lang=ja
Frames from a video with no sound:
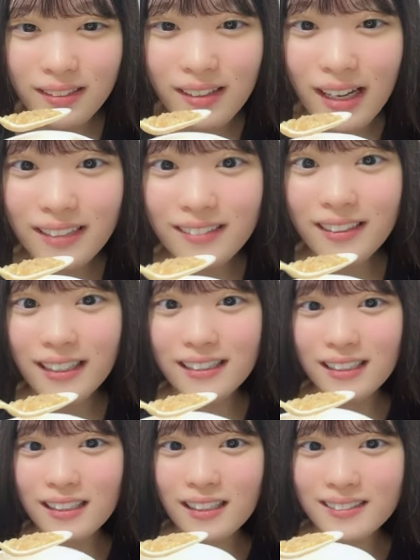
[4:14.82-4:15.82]
ご飯の方が
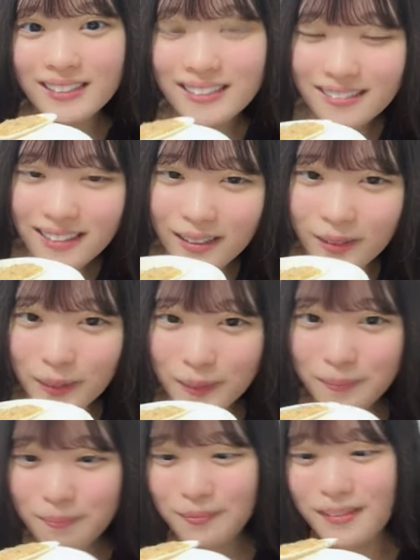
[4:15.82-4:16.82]
人気なのそうな
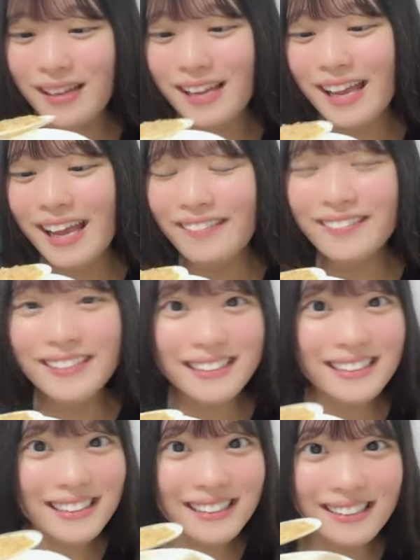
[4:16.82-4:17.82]
のえ美
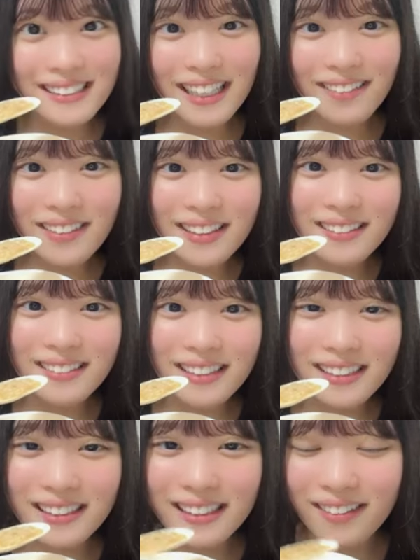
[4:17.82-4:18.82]
味しいよラーメンの方
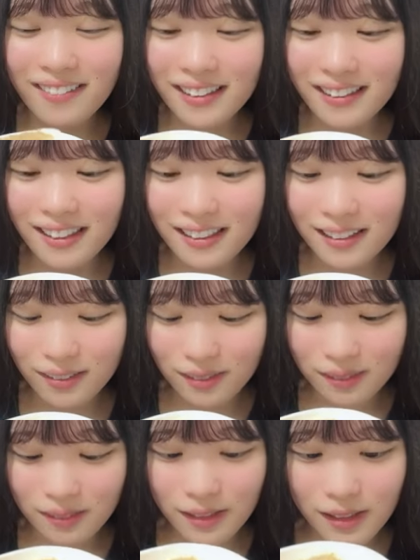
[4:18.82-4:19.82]
逆に食べてないけ
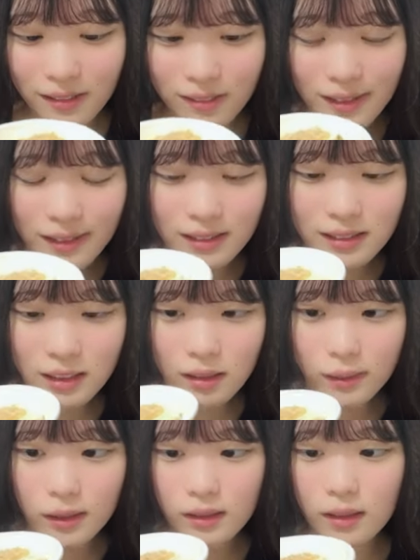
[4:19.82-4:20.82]
どこれだけしか
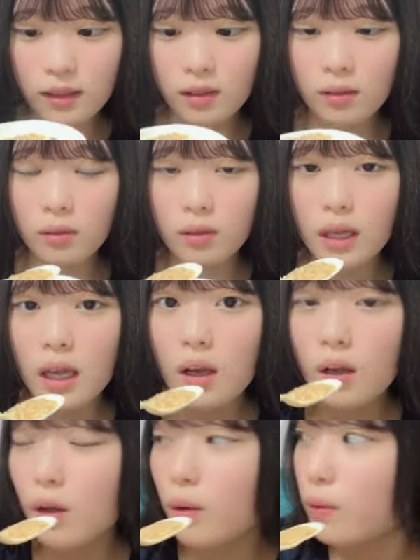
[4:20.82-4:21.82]
食べてないけどえ
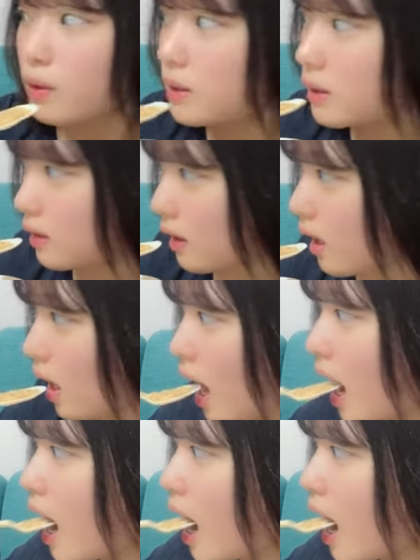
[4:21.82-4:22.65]
美味しいね